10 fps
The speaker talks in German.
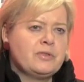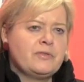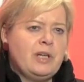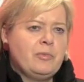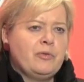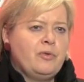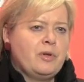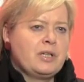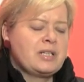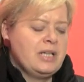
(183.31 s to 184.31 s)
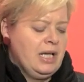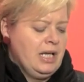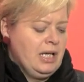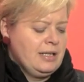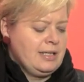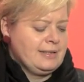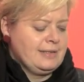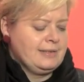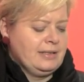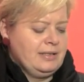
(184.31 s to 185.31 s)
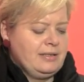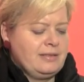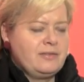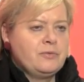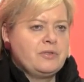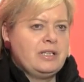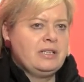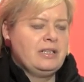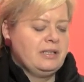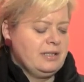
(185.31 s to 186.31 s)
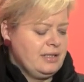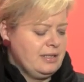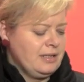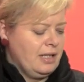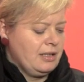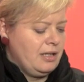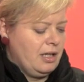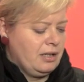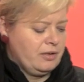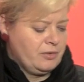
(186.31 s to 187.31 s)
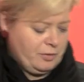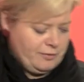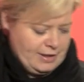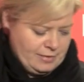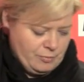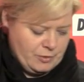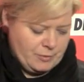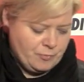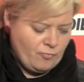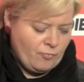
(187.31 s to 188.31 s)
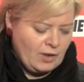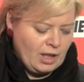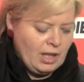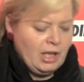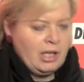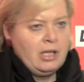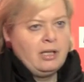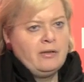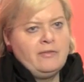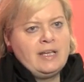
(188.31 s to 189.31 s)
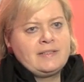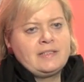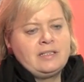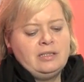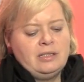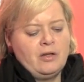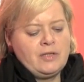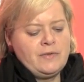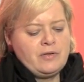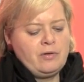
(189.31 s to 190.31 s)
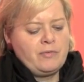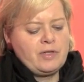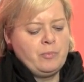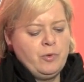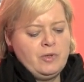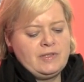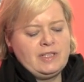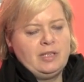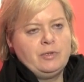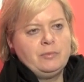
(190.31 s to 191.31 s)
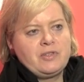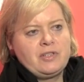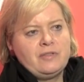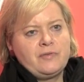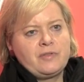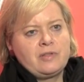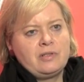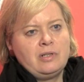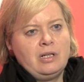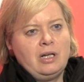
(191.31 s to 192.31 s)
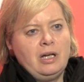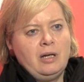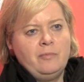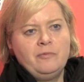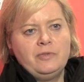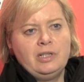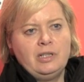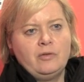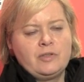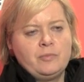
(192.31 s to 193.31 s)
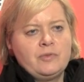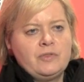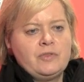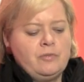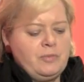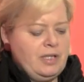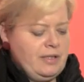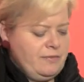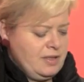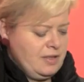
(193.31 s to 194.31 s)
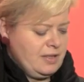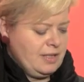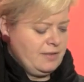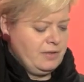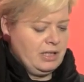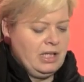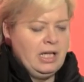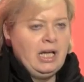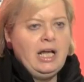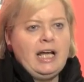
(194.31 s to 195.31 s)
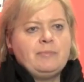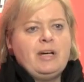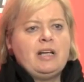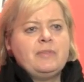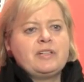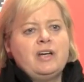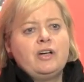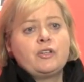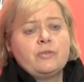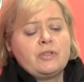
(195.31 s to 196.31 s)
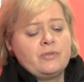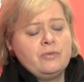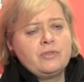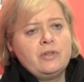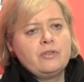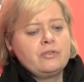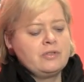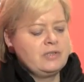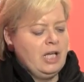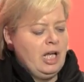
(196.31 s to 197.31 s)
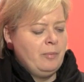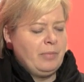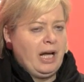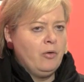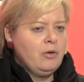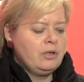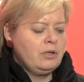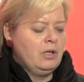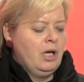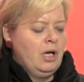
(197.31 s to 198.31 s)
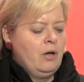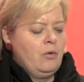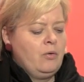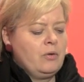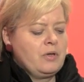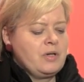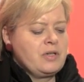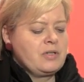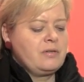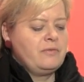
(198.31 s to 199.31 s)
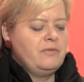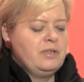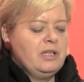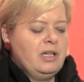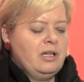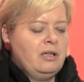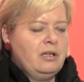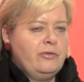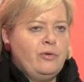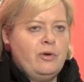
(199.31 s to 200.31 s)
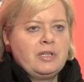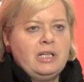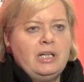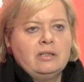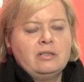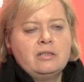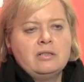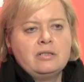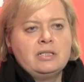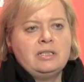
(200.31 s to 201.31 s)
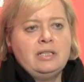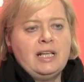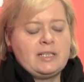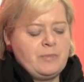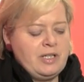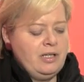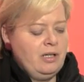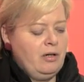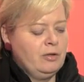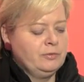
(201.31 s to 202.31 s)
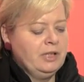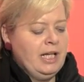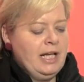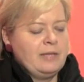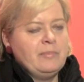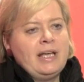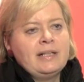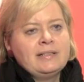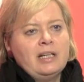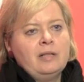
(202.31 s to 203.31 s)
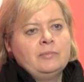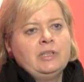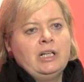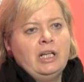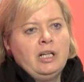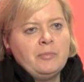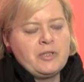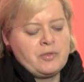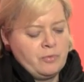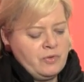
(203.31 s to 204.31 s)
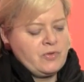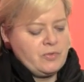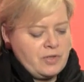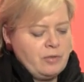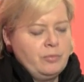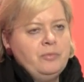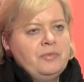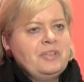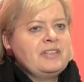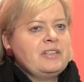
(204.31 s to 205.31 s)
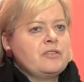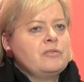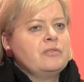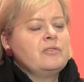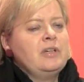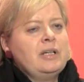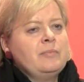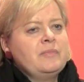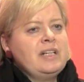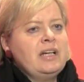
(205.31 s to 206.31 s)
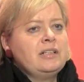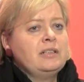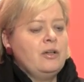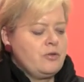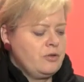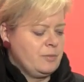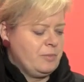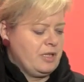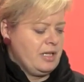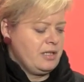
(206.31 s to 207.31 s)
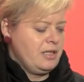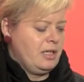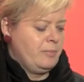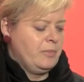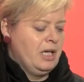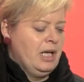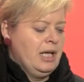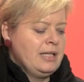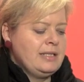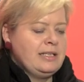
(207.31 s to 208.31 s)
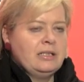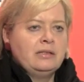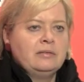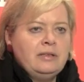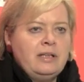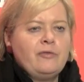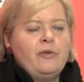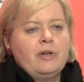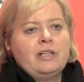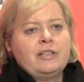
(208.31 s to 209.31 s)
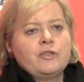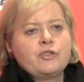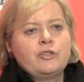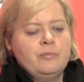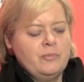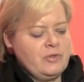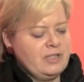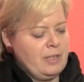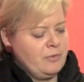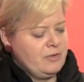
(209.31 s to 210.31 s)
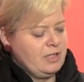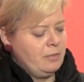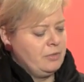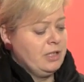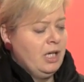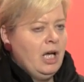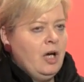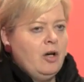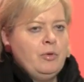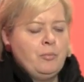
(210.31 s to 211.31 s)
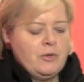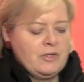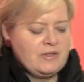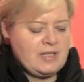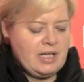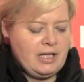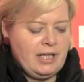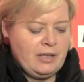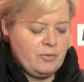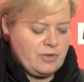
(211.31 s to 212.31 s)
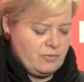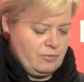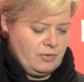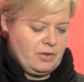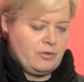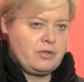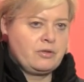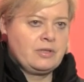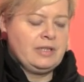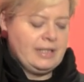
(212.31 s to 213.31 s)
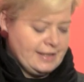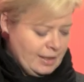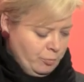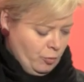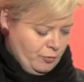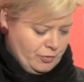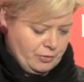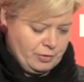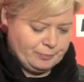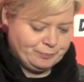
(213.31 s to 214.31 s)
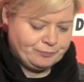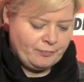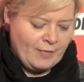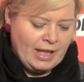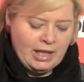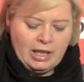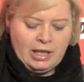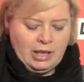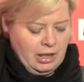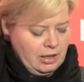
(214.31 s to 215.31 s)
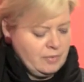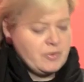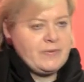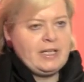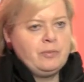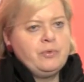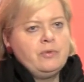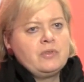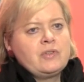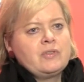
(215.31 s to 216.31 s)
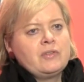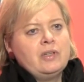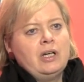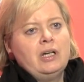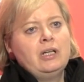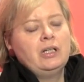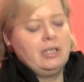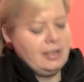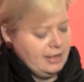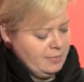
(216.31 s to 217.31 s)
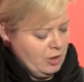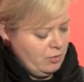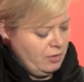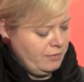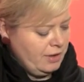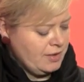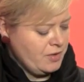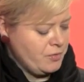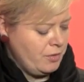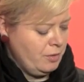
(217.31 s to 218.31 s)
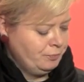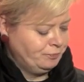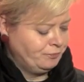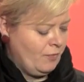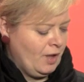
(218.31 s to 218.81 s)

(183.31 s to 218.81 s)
Und wir haben gefordert, dass das Gericht, das zuständige Gericht, diese Anklage zurückweisen muss. Was die Auswertung auf der Bundesebene betrifft, haben wir unsere Position bekräftigt, dass wir einen parlamentarischen Untersuchungsausschuss brauchen und wir fordern die SPD auf, gemeinsam mit uns und den Grünen, die sich ja schon zu einem derartigen Ausschuss bekannt haben, die erforderlichen Stimmen zusammenzusammeln, um im Bundestag einen Untersuchungsausschuss ins Leben rufen zu können. Zum zweiten Punkt zur Klimakonferenz in Durban.